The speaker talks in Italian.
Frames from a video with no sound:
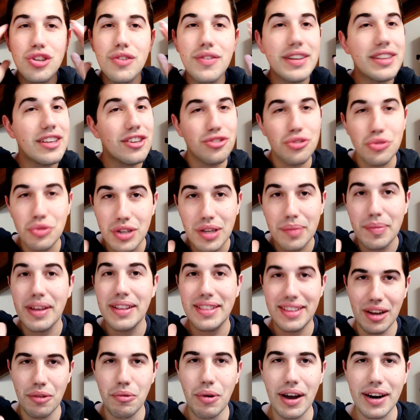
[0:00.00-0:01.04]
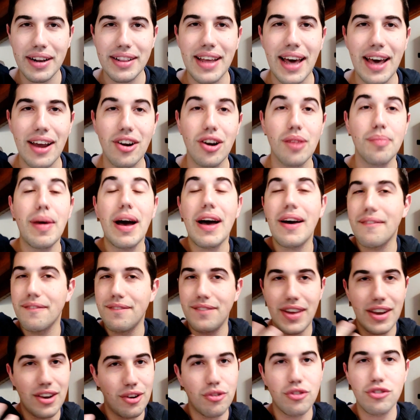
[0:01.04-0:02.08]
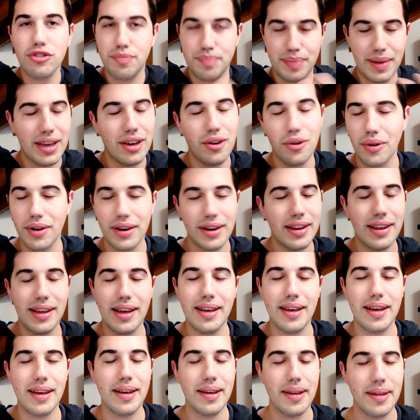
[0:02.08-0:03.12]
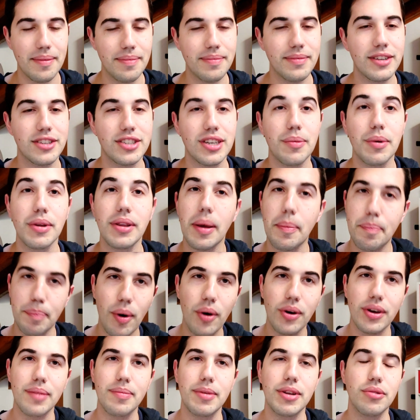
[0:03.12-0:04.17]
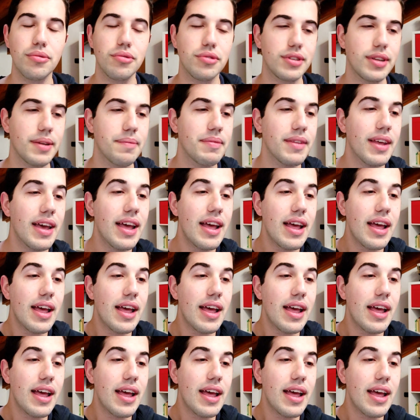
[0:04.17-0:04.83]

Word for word: dovete assolutamente guardarlo, ma ve lo spiego in, uh, diciamo, in pochi minuti.